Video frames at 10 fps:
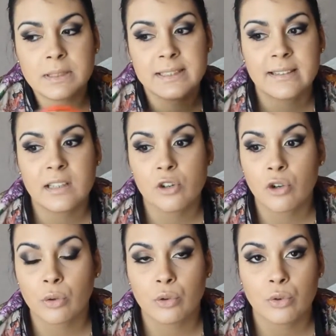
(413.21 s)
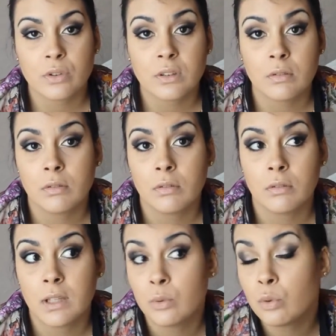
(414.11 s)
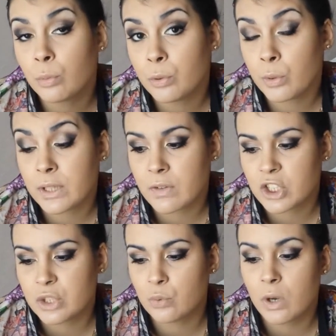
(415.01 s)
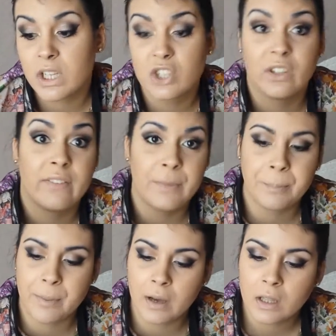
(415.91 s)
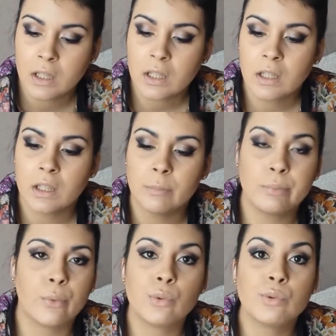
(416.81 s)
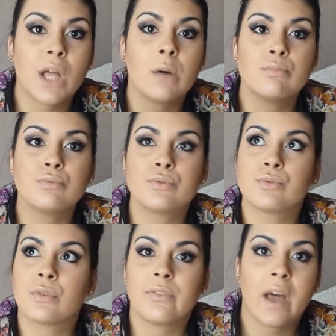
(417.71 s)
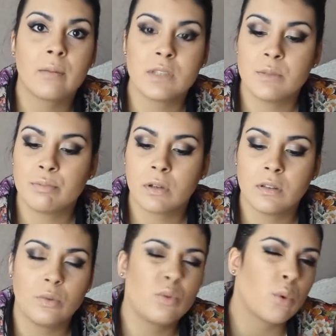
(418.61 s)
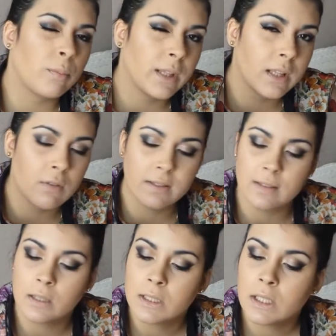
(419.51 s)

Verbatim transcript: Et ça, c'est le genre de choses qu'on a toujours besoin d'avoir chez soi. Et j'en avais pas pour recoudre un bouton, faire un petit point. C'est toujours bien d'avoir ça.